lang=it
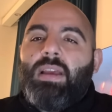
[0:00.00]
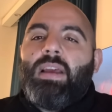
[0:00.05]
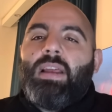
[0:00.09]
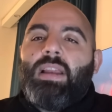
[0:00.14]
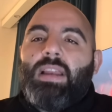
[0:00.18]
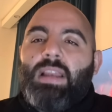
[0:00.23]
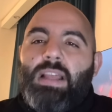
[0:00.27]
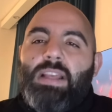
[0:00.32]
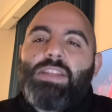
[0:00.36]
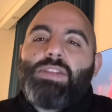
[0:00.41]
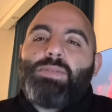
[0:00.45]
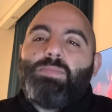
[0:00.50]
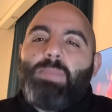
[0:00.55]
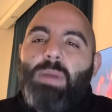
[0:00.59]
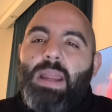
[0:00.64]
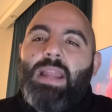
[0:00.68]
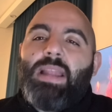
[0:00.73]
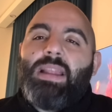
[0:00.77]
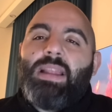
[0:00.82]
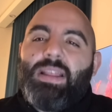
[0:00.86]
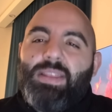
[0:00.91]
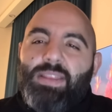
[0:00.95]
la
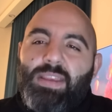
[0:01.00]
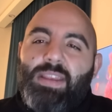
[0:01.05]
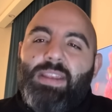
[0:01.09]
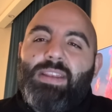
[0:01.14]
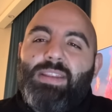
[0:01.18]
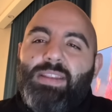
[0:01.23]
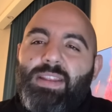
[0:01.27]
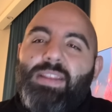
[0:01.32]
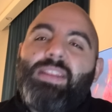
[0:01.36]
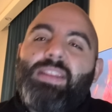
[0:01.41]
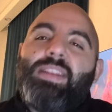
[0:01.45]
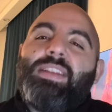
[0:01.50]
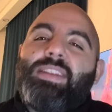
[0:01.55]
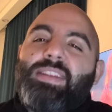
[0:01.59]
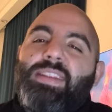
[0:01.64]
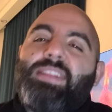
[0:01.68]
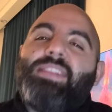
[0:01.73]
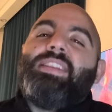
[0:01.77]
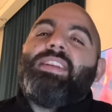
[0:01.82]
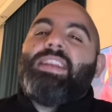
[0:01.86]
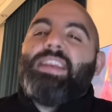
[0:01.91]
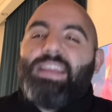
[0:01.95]
sberla di, di,
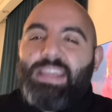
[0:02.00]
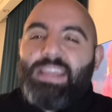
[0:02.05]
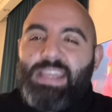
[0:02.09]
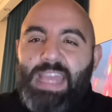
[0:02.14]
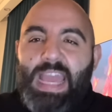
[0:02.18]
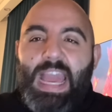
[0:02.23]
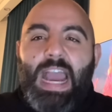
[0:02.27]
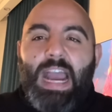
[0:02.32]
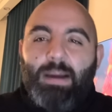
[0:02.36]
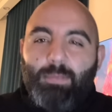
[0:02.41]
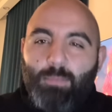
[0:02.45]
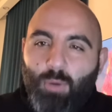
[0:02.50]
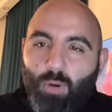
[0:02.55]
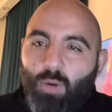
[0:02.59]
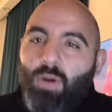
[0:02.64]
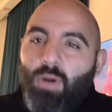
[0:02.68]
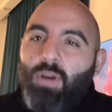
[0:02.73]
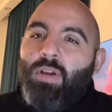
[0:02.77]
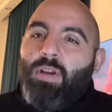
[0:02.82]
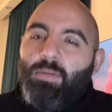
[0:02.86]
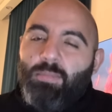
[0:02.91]
di, di richiamo,